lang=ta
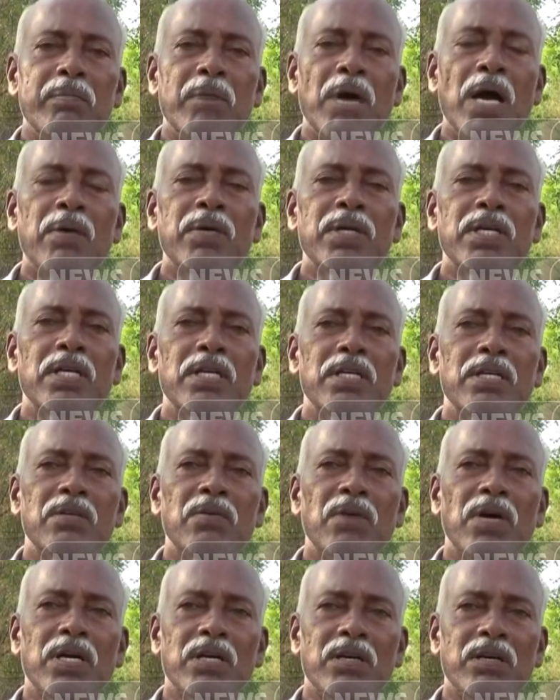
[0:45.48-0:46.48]
மாவட்ட
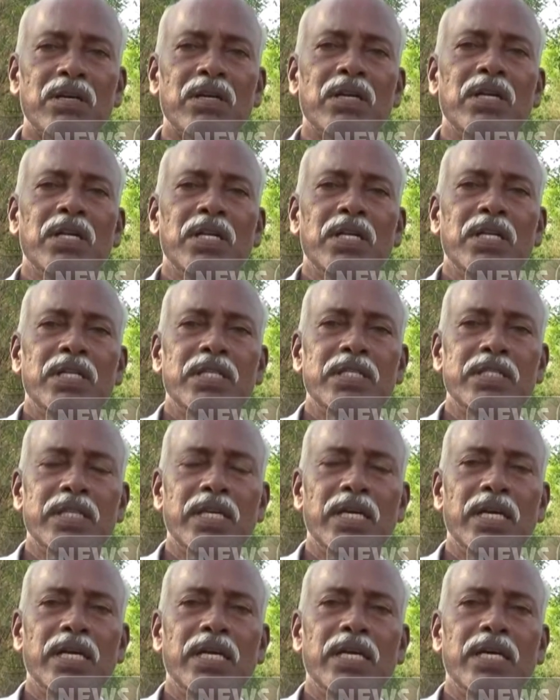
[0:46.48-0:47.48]
நிர்வாகம்
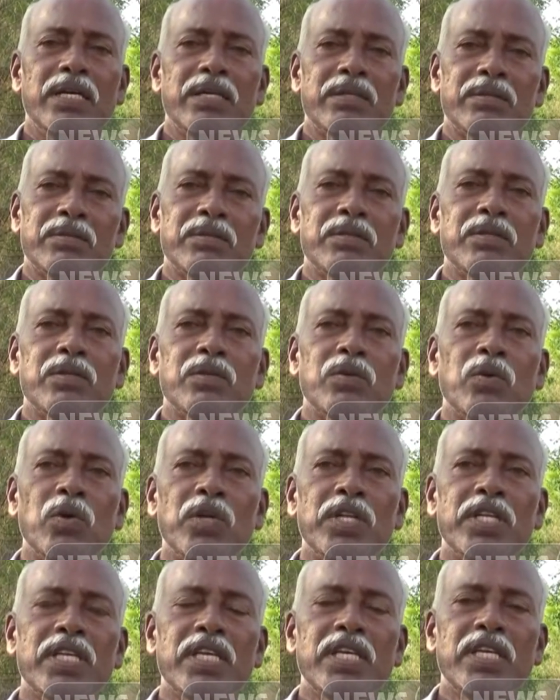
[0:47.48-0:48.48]
இந்த
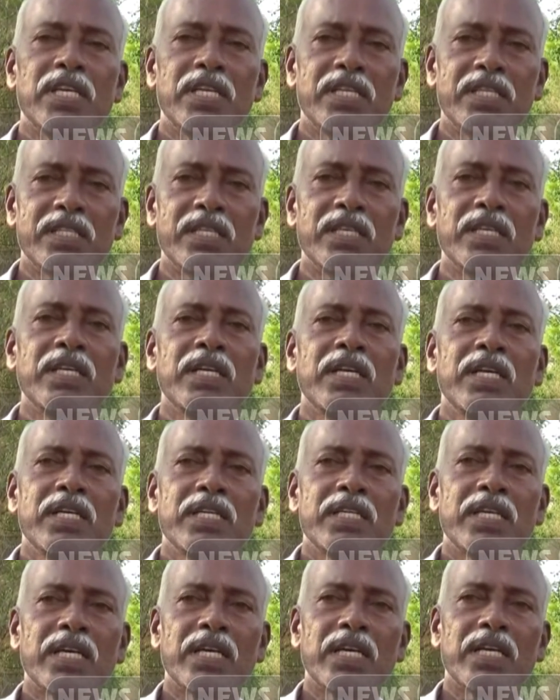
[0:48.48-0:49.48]
கோரிக்கையை எடுத்து
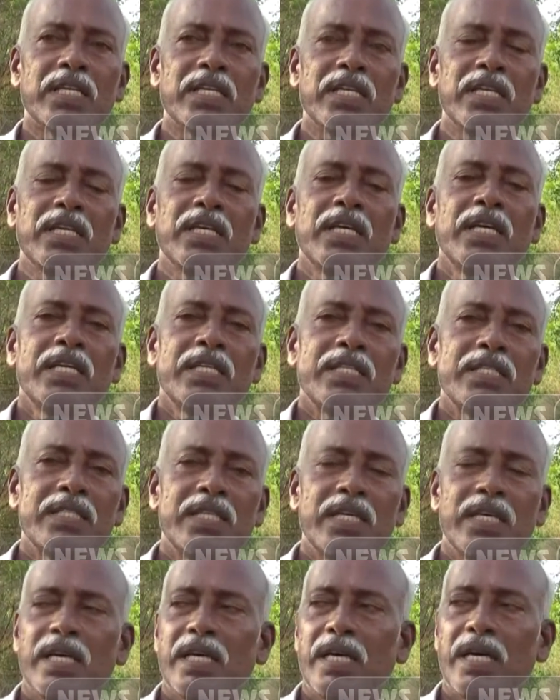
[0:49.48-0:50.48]
எங்களுக்கு
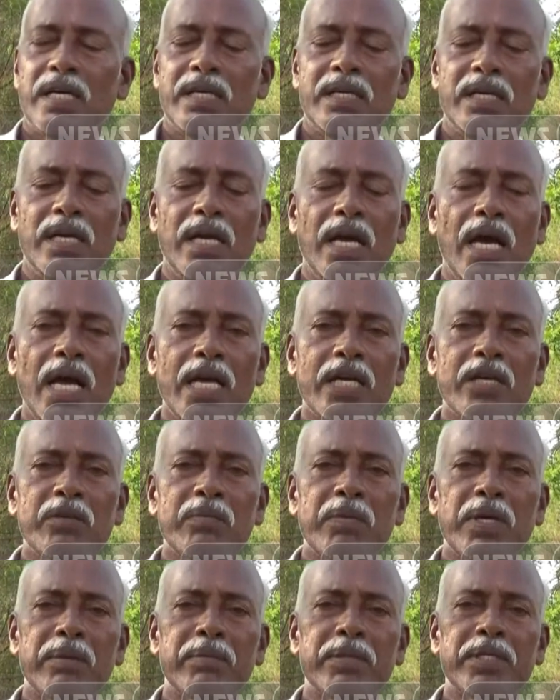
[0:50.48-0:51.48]
இந்த
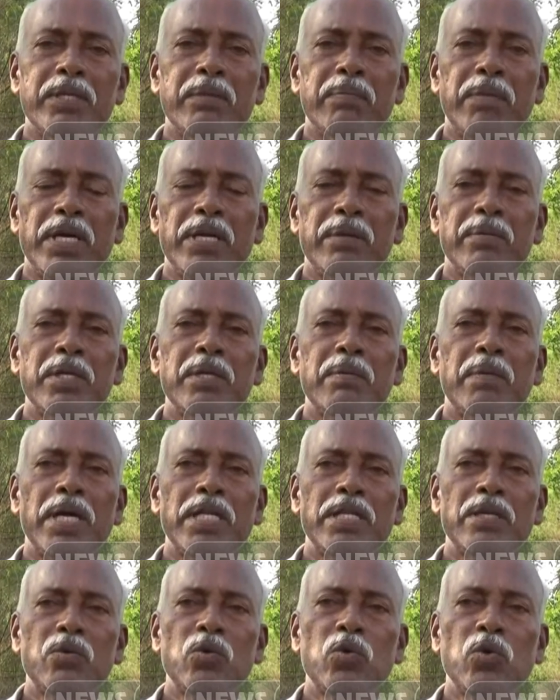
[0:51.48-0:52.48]
ஆக்கிரமிப்பை பற்றி பழையபடி
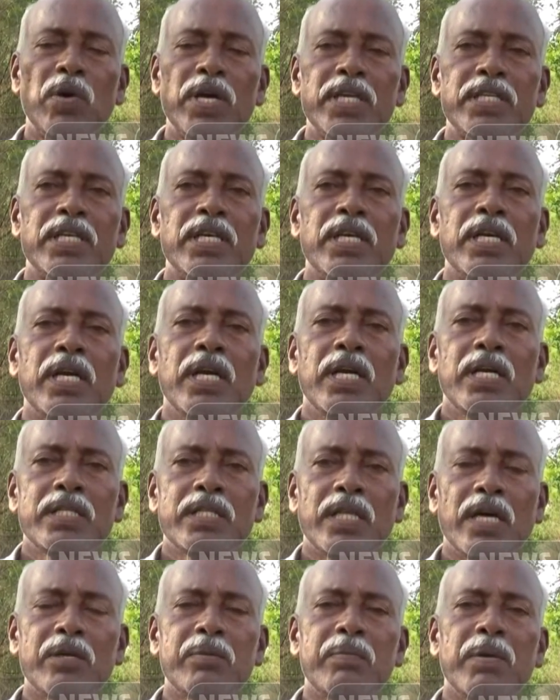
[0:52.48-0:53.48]
பாதையை உருவாக்கி
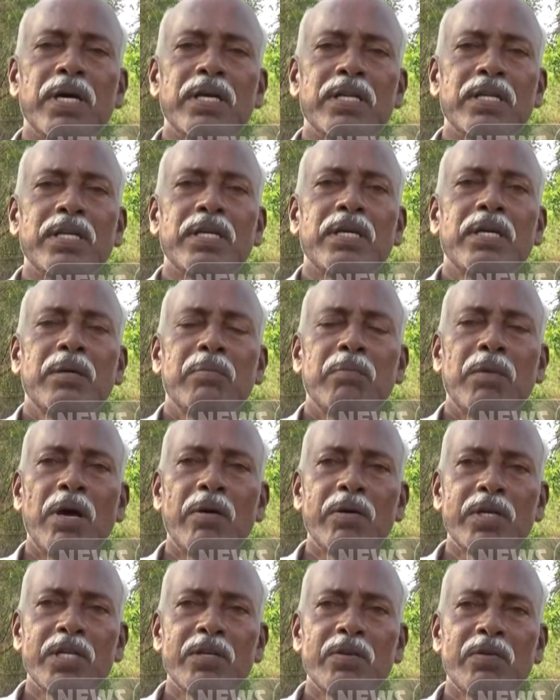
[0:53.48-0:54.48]
தருமாறு
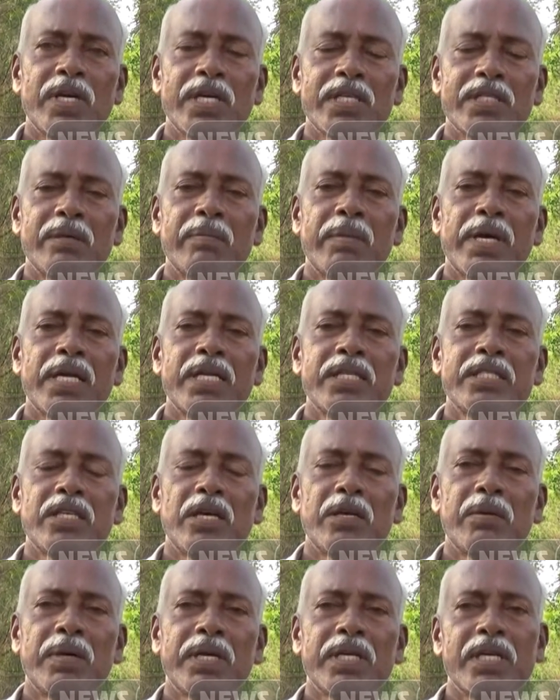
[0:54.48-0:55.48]
மாவட்ட நிர்வாகத்தை மக்களின்
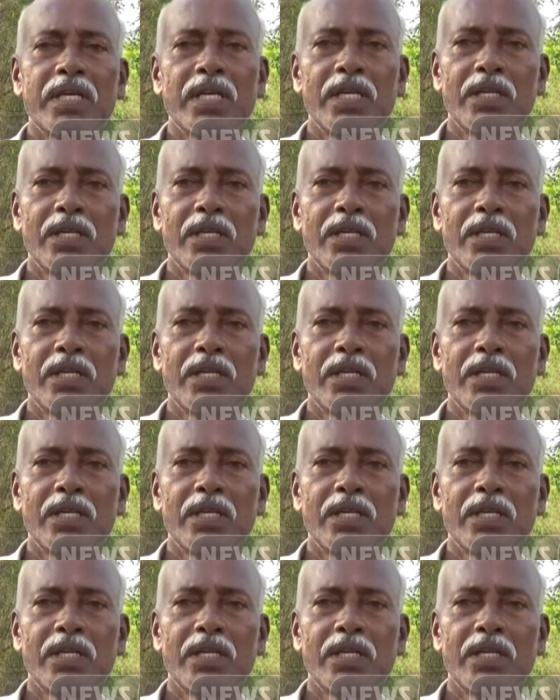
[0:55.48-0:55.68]
சார்பாக